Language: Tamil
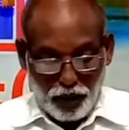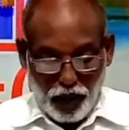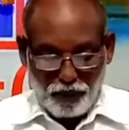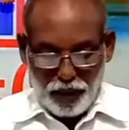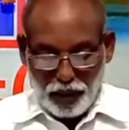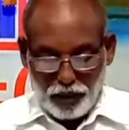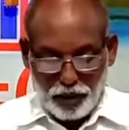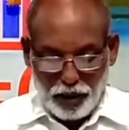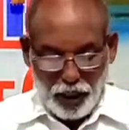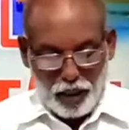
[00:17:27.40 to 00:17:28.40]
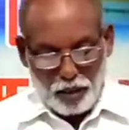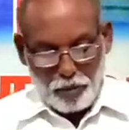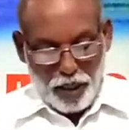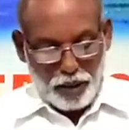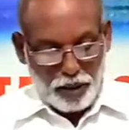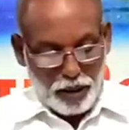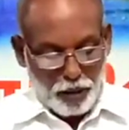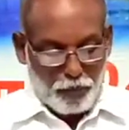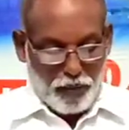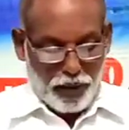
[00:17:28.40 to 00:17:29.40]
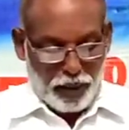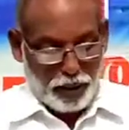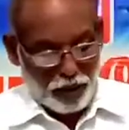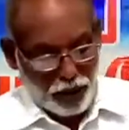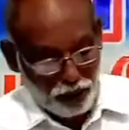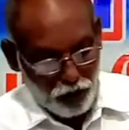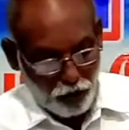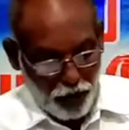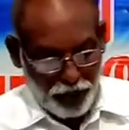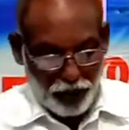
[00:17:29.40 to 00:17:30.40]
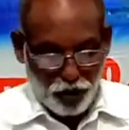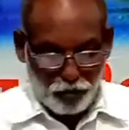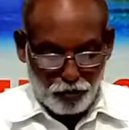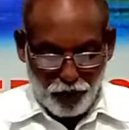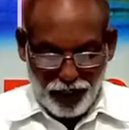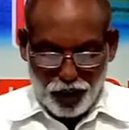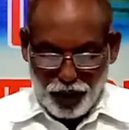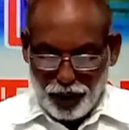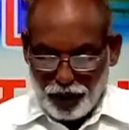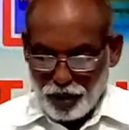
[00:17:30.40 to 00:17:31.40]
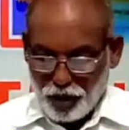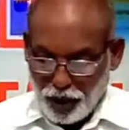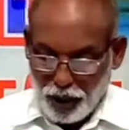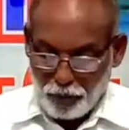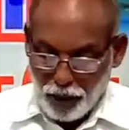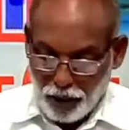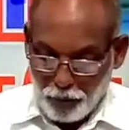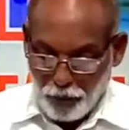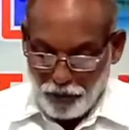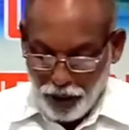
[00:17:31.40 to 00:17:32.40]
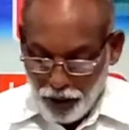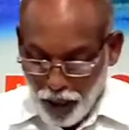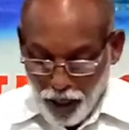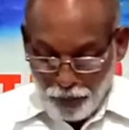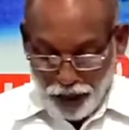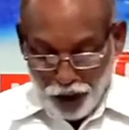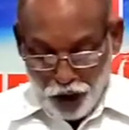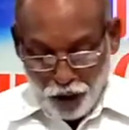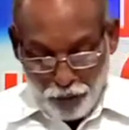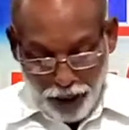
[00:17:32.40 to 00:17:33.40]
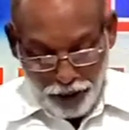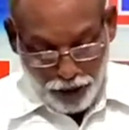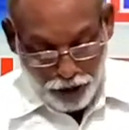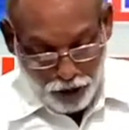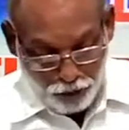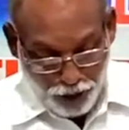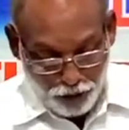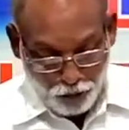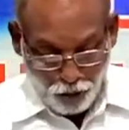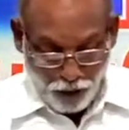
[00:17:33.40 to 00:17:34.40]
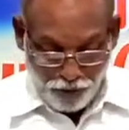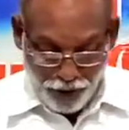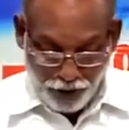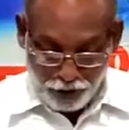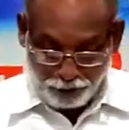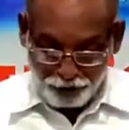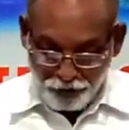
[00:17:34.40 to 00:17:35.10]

தேவனின் சரீரமாய் இருப்பவர் தேவகுமார் என்றும் மனுஷனின் சரீரமாய் இருப்பவர் மனுஷகுமாரன் என்றும் அறிந்து கொள்ள வேண்டும்